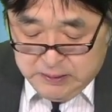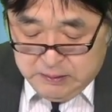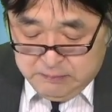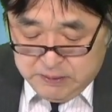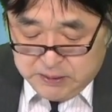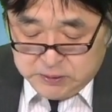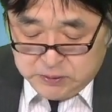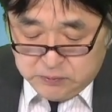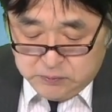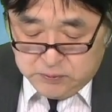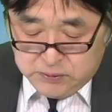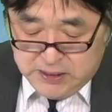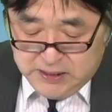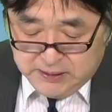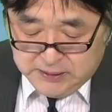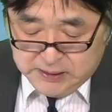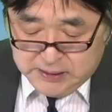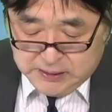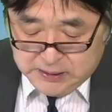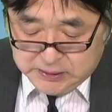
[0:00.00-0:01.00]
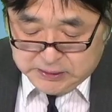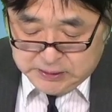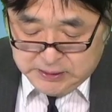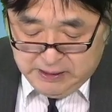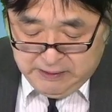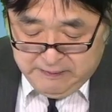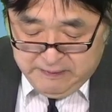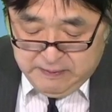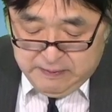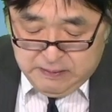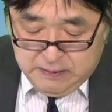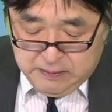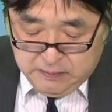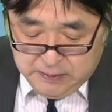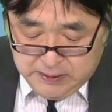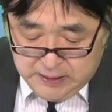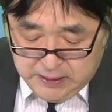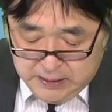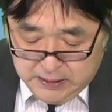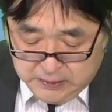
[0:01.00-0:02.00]
まあ、その中でですね、
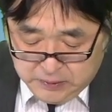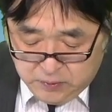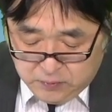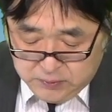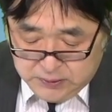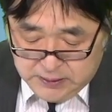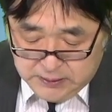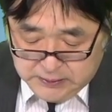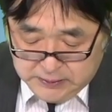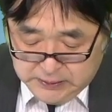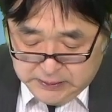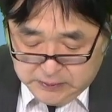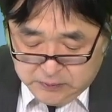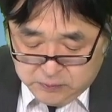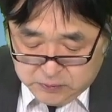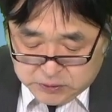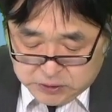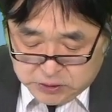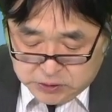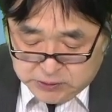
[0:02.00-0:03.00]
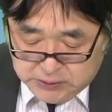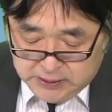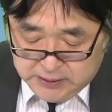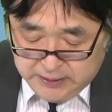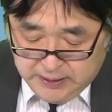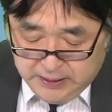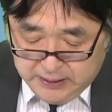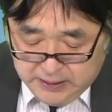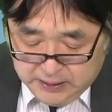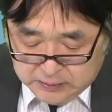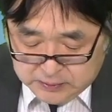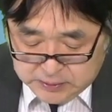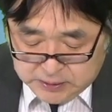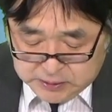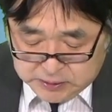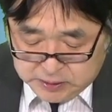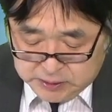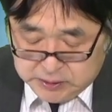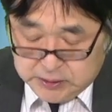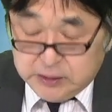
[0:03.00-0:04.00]
えー、業利益の中期計画に
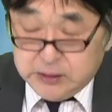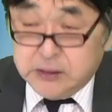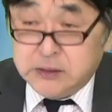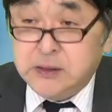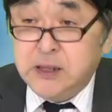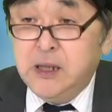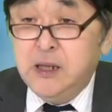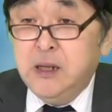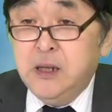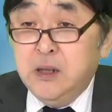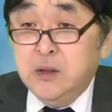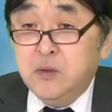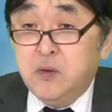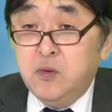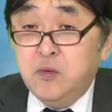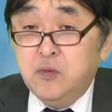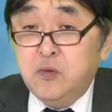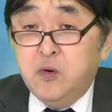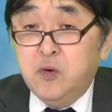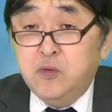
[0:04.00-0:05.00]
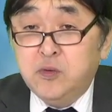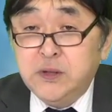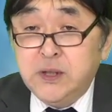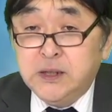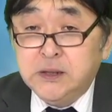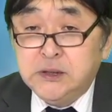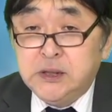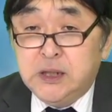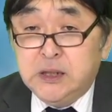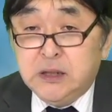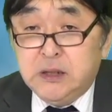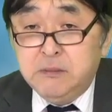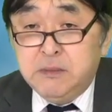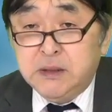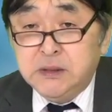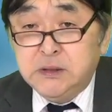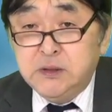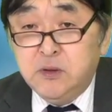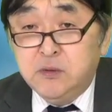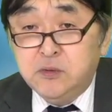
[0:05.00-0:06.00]
ついてですね、今後増やしていきま
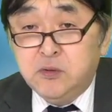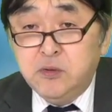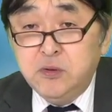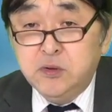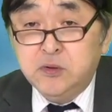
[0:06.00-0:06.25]
すよとい